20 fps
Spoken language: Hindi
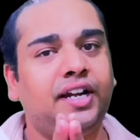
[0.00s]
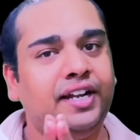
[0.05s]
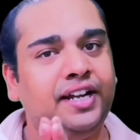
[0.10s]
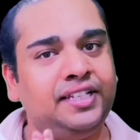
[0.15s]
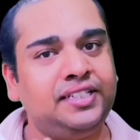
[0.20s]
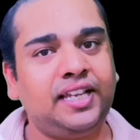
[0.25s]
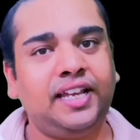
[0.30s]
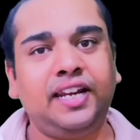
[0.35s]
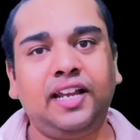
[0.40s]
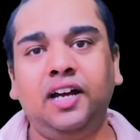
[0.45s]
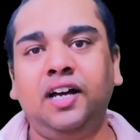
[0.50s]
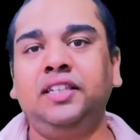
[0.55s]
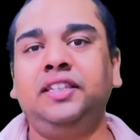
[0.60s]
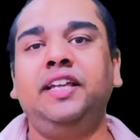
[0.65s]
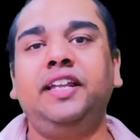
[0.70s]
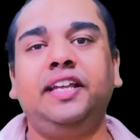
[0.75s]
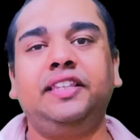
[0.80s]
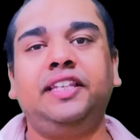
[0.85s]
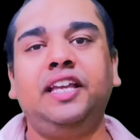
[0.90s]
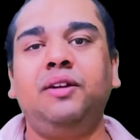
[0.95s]
डिजाइन
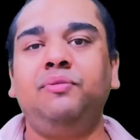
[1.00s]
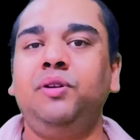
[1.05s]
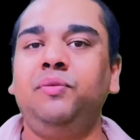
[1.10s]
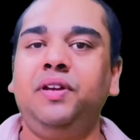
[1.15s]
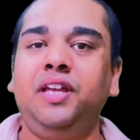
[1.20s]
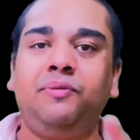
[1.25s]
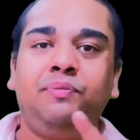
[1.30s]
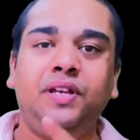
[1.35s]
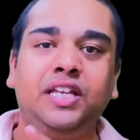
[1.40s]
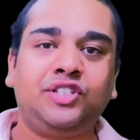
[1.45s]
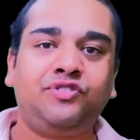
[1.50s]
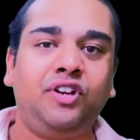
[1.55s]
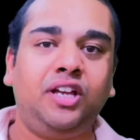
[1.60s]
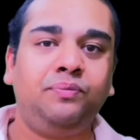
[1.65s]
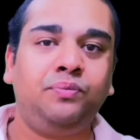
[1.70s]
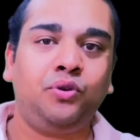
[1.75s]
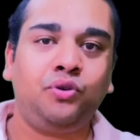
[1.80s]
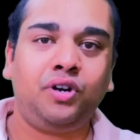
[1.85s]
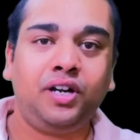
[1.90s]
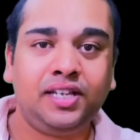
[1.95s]
आते रहते हैं अभी भी एक पी एस
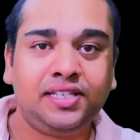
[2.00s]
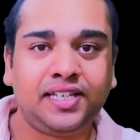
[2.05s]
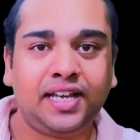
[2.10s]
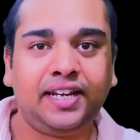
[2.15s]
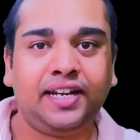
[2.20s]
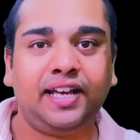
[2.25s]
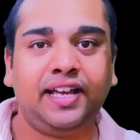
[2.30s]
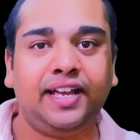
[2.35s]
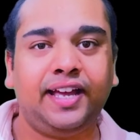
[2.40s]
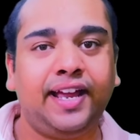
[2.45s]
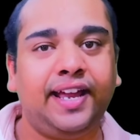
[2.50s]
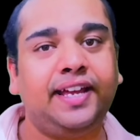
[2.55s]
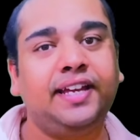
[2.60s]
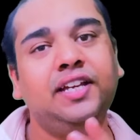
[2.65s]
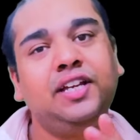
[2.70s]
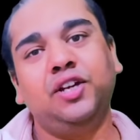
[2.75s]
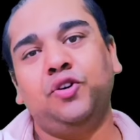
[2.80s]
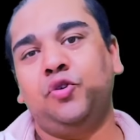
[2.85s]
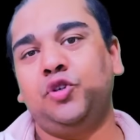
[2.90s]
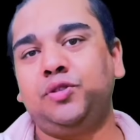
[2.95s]
प्रो का डिजाइन आया है
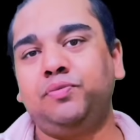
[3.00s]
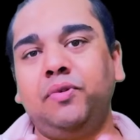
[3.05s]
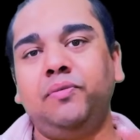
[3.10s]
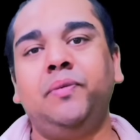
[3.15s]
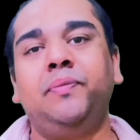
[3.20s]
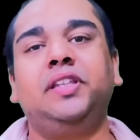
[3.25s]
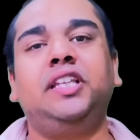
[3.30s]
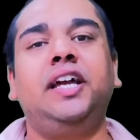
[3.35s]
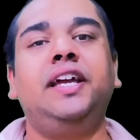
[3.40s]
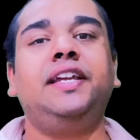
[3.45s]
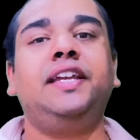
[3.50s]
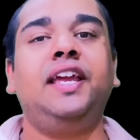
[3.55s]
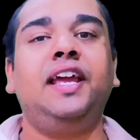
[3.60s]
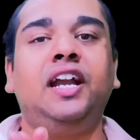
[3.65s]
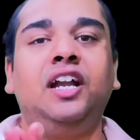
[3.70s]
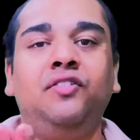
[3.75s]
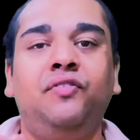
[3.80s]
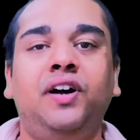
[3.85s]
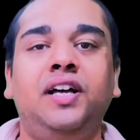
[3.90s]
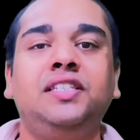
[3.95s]
उसमें भी बताया कि
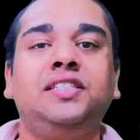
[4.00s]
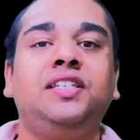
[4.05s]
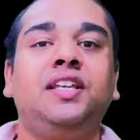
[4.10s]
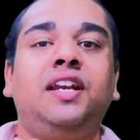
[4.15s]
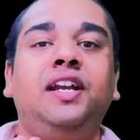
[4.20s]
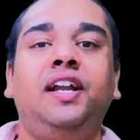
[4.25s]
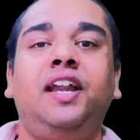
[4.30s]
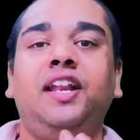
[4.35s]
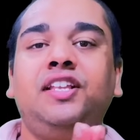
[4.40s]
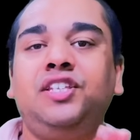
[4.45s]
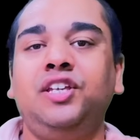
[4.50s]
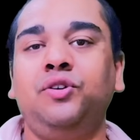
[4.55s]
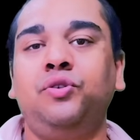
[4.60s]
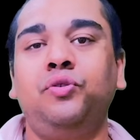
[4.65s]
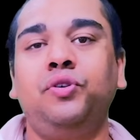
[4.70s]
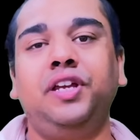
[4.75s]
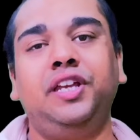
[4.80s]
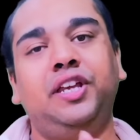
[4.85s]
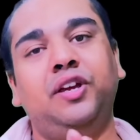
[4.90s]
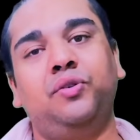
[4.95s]
एडवांस रेट रेसिंग
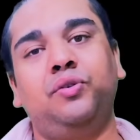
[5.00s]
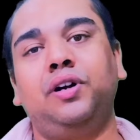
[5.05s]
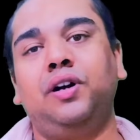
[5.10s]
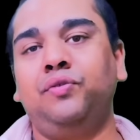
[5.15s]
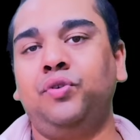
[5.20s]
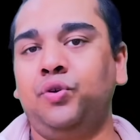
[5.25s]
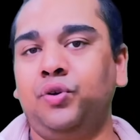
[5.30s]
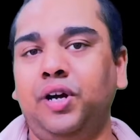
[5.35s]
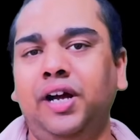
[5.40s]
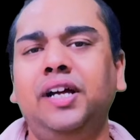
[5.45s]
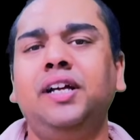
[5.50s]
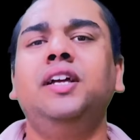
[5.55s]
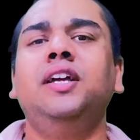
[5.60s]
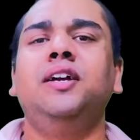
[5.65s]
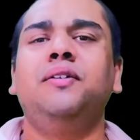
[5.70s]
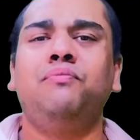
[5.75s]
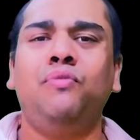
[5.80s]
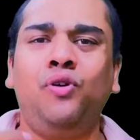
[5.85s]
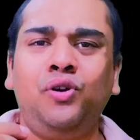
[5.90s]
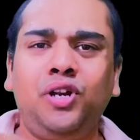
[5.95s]
होगी ये होगा वो होगा
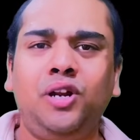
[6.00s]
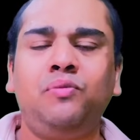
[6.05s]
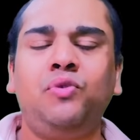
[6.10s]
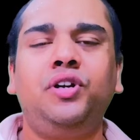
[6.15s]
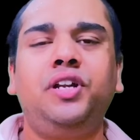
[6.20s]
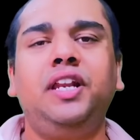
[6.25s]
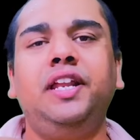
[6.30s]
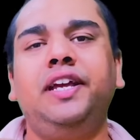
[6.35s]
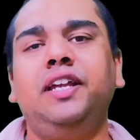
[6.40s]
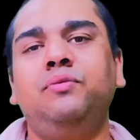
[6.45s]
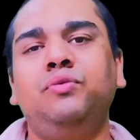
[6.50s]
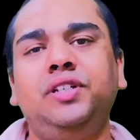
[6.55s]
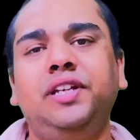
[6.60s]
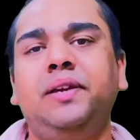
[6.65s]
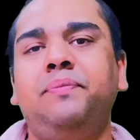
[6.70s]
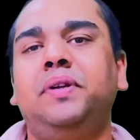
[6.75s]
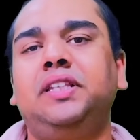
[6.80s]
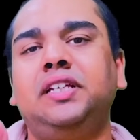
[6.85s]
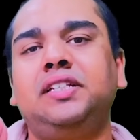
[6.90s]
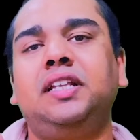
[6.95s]
मोटा मोटी लेकिन मुझे ये
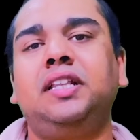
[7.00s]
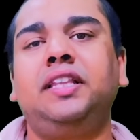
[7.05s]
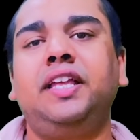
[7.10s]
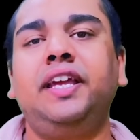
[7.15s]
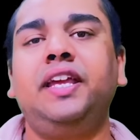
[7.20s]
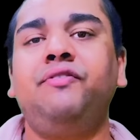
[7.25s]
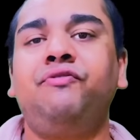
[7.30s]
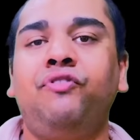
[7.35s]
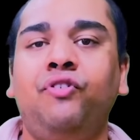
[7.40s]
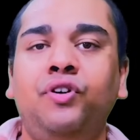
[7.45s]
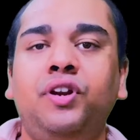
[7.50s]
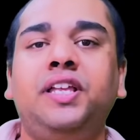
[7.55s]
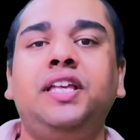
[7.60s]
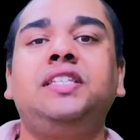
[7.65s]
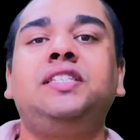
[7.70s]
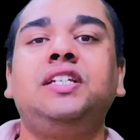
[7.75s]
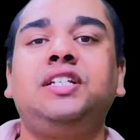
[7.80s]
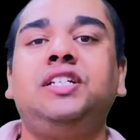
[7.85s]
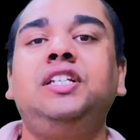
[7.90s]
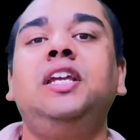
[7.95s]
पता चलता है कि फोर के
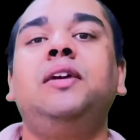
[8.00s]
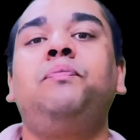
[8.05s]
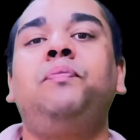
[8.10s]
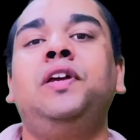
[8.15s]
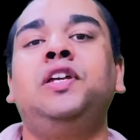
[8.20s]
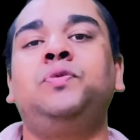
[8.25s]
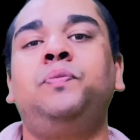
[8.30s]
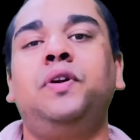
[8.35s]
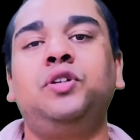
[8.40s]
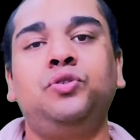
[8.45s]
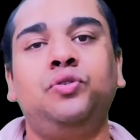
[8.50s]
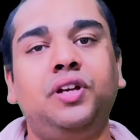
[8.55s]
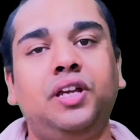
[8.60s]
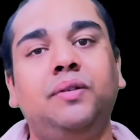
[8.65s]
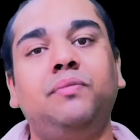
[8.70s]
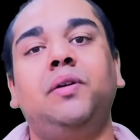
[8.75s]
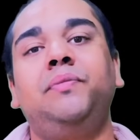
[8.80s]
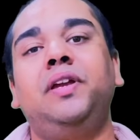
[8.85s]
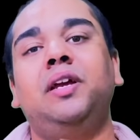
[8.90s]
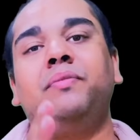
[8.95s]
सिक्सटी एफ पर जो
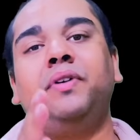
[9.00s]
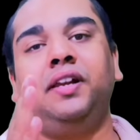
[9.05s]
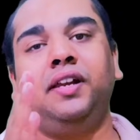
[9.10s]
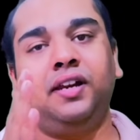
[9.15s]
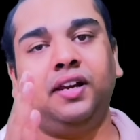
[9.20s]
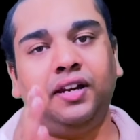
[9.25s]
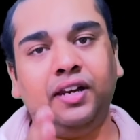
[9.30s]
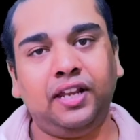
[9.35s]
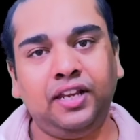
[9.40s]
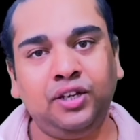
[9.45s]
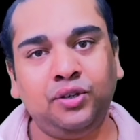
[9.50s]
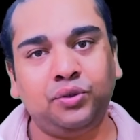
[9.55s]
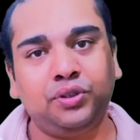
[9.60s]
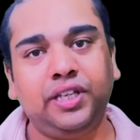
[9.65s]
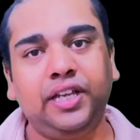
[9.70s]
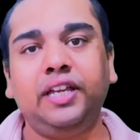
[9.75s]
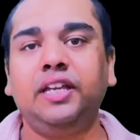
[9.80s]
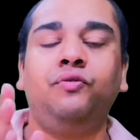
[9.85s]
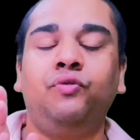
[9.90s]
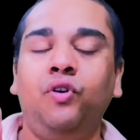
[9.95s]
गेम अभी हमारी रन नहीं
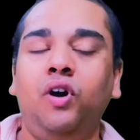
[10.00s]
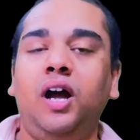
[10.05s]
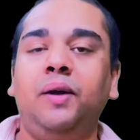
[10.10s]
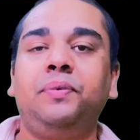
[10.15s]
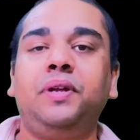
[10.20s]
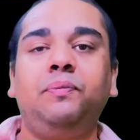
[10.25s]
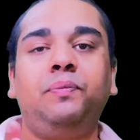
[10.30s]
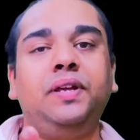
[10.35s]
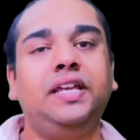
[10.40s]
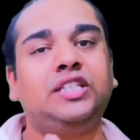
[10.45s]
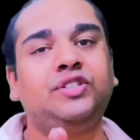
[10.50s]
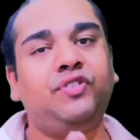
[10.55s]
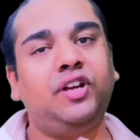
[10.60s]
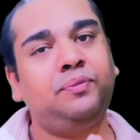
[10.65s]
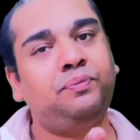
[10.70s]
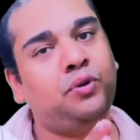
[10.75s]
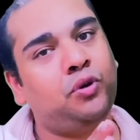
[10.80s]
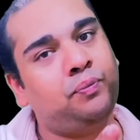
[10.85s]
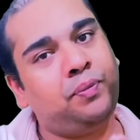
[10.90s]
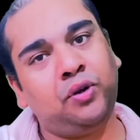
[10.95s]
होती वो आपकी पी एस फाइव
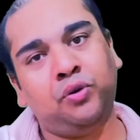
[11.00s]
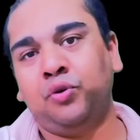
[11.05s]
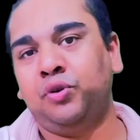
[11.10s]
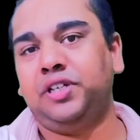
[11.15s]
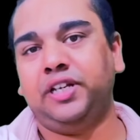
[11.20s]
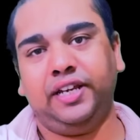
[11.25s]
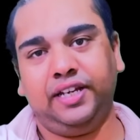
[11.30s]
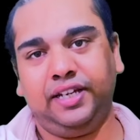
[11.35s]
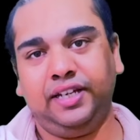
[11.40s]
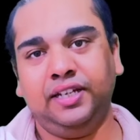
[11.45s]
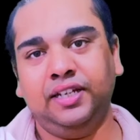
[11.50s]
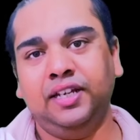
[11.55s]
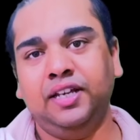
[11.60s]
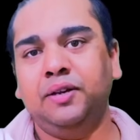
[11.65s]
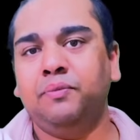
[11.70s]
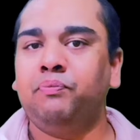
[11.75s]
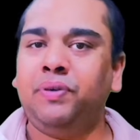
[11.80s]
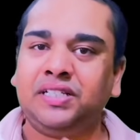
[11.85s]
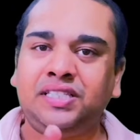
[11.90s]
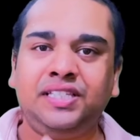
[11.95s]
प्रो पर हो जाएगी
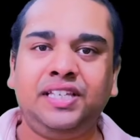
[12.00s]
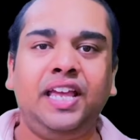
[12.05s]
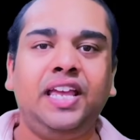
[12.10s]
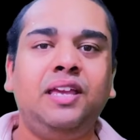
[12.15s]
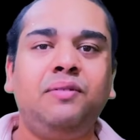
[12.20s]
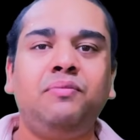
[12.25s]
बस यही